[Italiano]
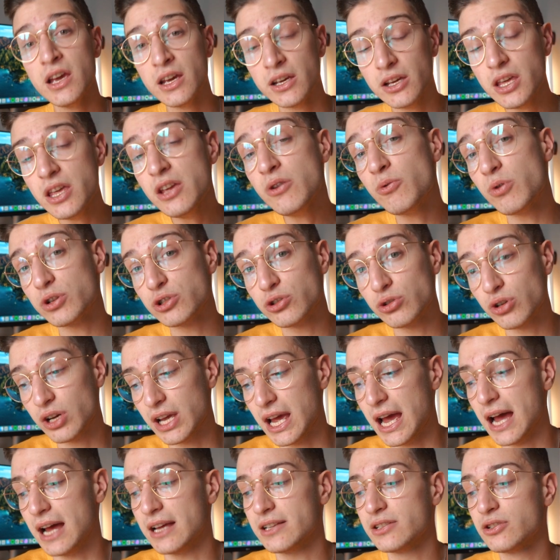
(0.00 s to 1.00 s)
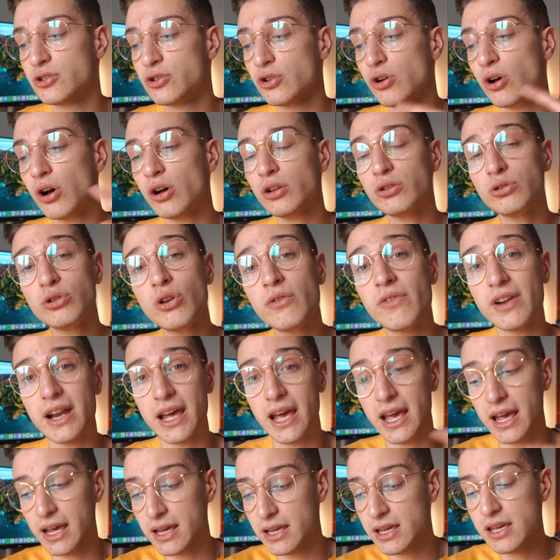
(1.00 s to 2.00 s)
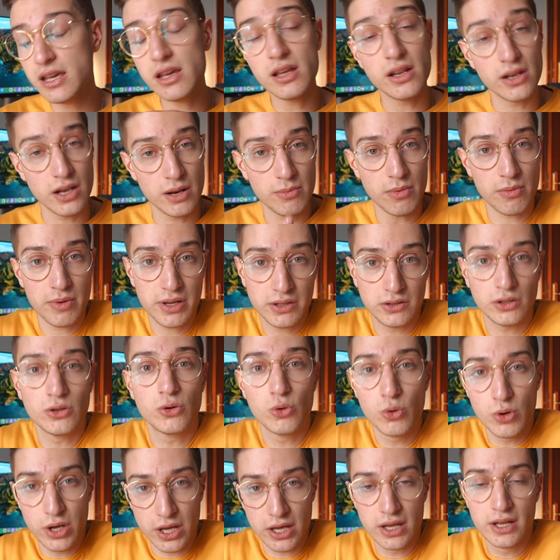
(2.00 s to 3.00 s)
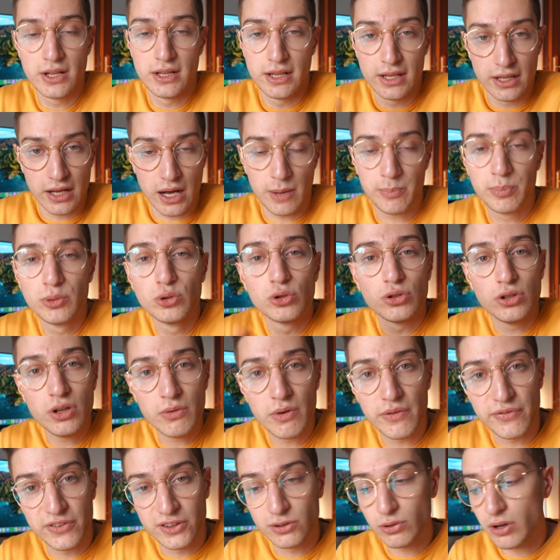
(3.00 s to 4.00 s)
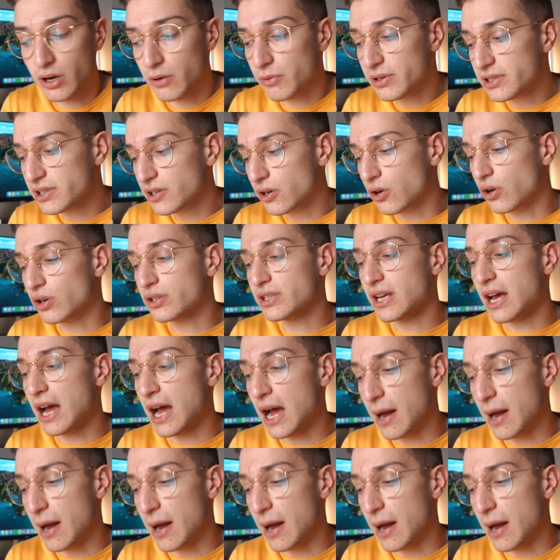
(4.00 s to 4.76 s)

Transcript: In questo caso dovrei, nel momento in cui appunto devo effettuare questa cosa,